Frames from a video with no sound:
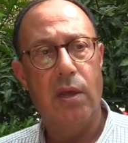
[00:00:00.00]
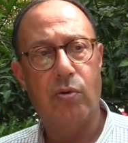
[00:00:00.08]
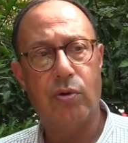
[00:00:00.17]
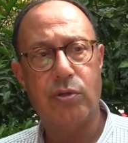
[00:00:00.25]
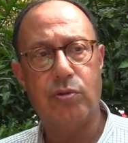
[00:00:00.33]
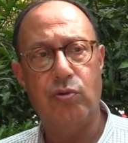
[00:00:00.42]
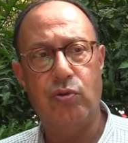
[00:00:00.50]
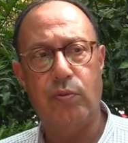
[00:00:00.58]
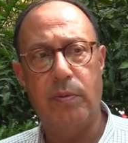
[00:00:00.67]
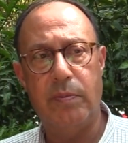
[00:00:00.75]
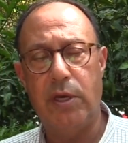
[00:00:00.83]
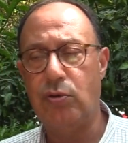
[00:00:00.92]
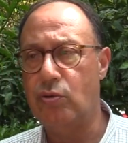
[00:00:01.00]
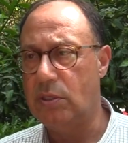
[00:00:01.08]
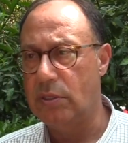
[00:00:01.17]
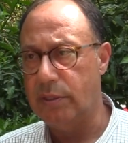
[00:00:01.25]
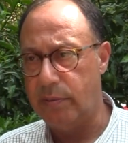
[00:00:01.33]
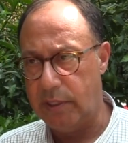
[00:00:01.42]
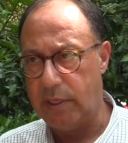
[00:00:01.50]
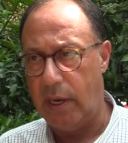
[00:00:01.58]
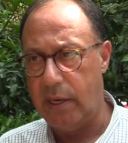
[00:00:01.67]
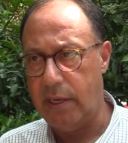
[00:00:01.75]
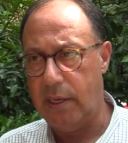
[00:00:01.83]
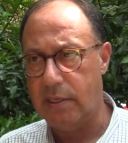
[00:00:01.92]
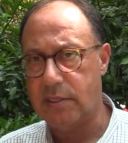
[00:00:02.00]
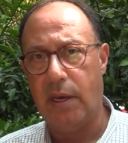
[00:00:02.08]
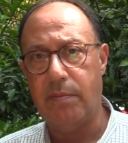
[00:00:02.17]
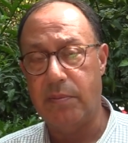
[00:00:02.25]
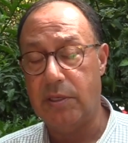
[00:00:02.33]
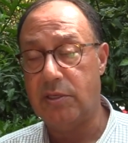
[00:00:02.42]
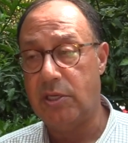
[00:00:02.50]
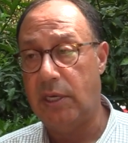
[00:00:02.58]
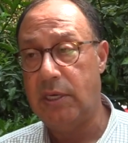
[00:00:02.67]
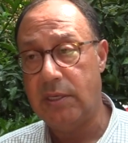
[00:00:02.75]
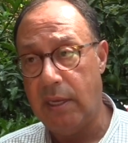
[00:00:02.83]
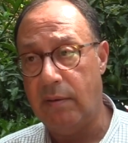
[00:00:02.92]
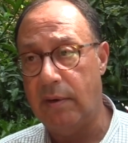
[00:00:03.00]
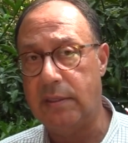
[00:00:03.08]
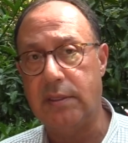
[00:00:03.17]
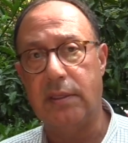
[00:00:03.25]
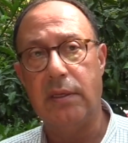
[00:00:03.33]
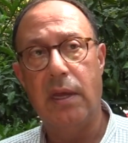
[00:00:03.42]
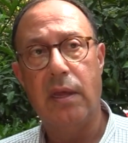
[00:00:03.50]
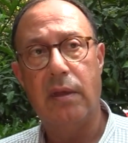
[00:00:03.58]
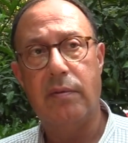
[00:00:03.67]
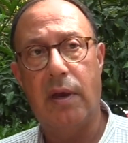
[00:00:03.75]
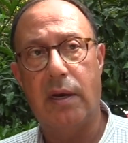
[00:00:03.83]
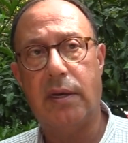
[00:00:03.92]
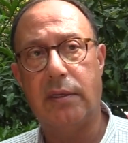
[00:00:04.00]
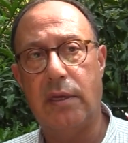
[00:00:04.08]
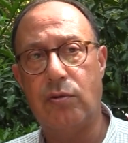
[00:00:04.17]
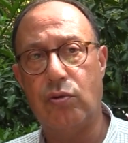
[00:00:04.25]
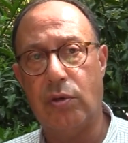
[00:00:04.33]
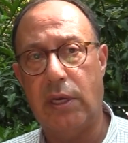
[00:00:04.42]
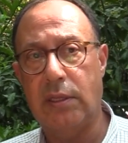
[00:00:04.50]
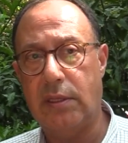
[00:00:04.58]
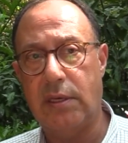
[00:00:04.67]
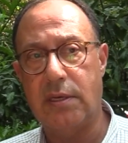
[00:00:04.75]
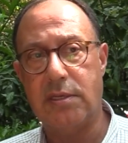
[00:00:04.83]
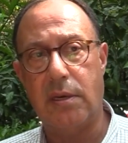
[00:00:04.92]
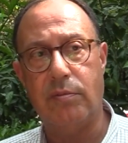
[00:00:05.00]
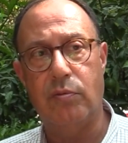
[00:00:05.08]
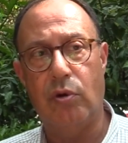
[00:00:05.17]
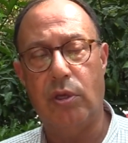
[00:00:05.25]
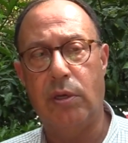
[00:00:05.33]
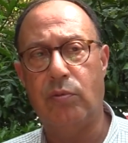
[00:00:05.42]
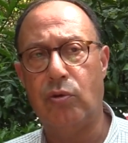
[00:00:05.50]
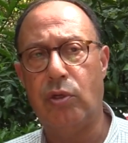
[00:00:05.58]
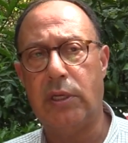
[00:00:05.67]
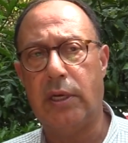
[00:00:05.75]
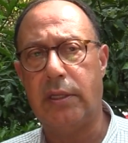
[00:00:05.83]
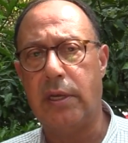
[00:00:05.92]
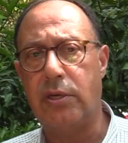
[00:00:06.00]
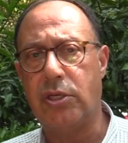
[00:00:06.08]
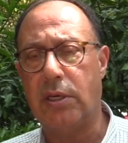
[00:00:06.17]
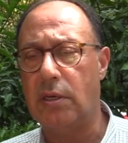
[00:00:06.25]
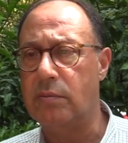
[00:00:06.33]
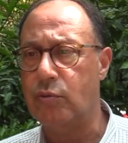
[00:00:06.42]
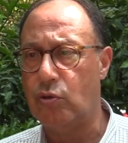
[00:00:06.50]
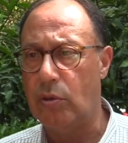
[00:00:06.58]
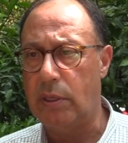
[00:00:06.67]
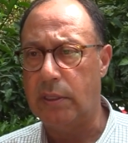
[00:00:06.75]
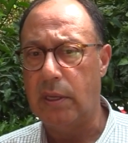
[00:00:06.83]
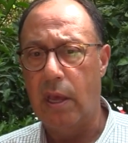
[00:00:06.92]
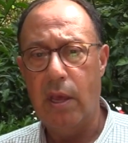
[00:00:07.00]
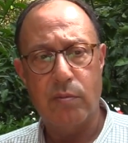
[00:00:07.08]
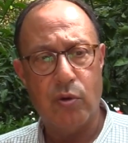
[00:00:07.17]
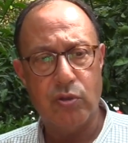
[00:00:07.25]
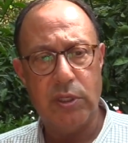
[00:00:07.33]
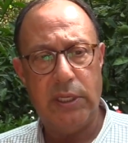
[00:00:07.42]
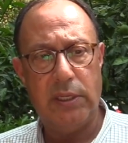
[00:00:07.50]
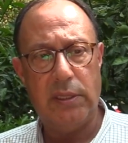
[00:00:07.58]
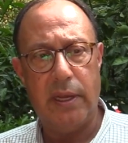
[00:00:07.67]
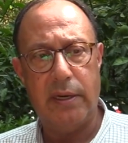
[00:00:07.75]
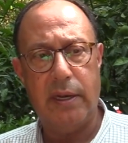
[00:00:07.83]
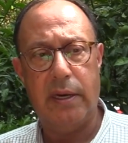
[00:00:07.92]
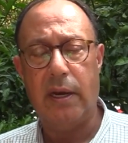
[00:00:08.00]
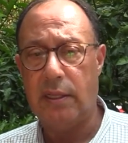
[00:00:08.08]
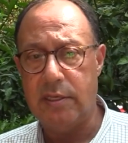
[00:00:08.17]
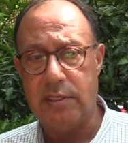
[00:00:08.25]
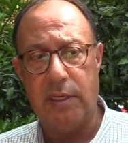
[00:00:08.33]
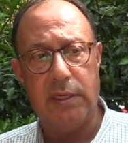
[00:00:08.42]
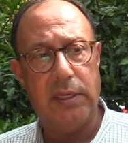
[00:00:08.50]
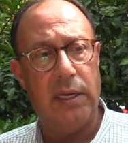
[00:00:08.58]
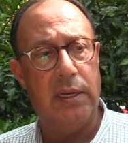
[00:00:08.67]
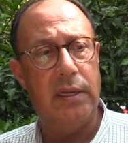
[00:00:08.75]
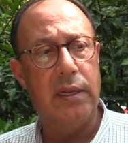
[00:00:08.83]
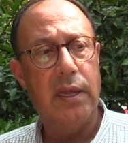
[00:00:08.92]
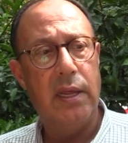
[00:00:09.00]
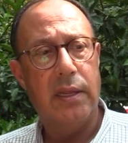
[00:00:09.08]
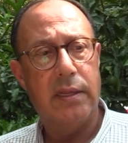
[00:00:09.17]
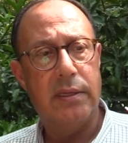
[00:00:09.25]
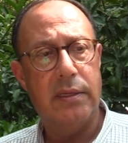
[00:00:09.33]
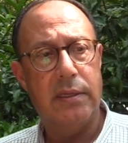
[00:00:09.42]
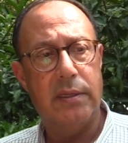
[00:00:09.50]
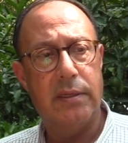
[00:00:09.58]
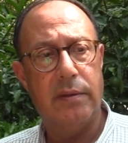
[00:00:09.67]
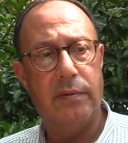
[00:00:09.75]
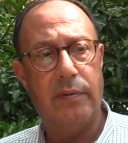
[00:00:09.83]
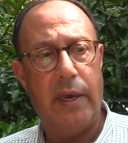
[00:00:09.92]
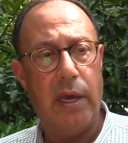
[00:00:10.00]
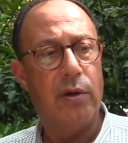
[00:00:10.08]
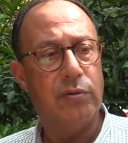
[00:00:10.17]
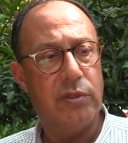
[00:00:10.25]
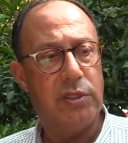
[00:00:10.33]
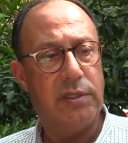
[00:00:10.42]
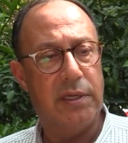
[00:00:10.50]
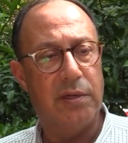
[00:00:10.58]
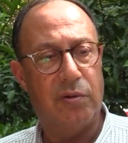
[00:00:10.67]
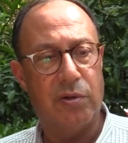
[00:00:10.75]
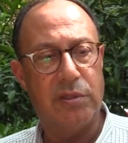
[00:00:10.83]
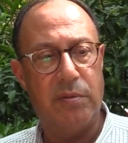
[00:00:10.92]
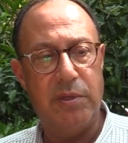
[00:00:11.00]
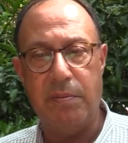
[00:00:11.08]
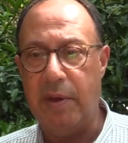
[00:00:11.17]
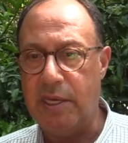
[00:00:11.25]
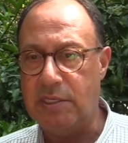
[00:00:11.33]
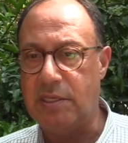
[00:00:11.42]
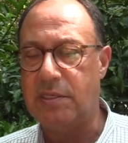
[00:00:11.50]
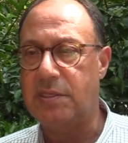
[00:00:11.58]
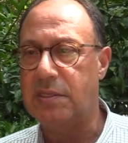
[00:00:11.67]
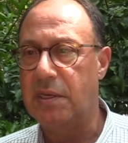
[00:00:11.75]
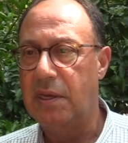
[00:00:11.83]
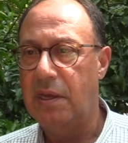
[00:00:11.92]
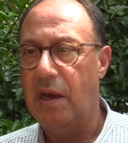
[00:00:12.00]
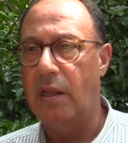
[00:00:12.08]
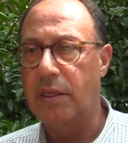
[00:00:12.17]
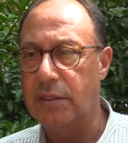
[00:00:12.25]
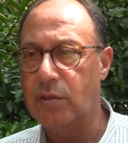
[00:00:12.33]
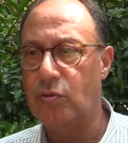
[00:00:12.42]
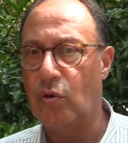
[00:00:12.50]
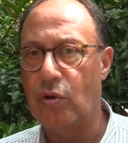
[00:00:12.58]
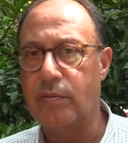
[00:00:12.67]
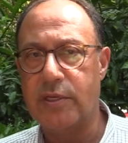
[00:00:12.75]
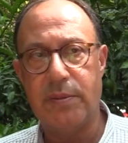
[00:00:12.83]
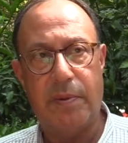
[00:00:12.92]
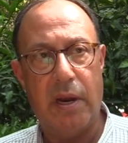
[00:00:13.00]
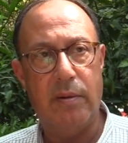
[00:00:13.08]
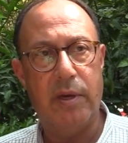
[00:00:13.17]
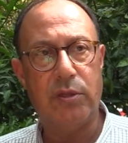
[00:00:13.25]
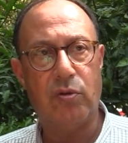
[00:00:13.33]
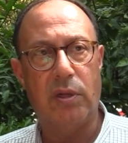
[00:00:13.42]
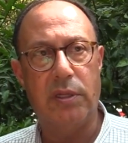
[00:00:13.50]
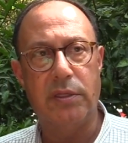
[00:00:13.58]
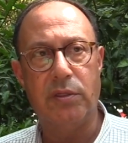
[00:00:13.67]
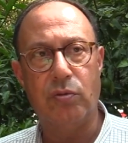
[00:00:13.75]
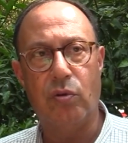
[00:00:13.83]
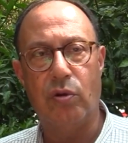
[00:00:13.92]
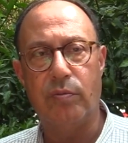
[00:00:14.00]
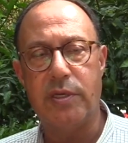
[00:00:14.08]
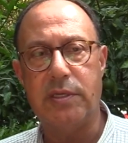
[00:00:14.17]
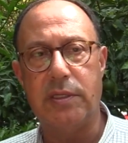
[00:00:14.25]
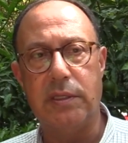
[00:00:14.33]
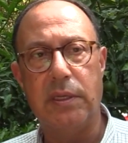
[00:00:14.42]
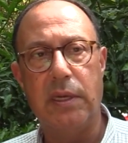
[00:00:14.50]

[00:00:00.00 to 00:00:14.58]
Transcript: Orası 3500 yıllık bir tarihe sahip bir şehir devleti ve hakikaten çok enteresan bir bölge. Bugüne kadar çıkarılmış olan mozaikler, Herakles heykeli e, veyahut işte orada bir meclis alanının olması, parlamento alanının olması,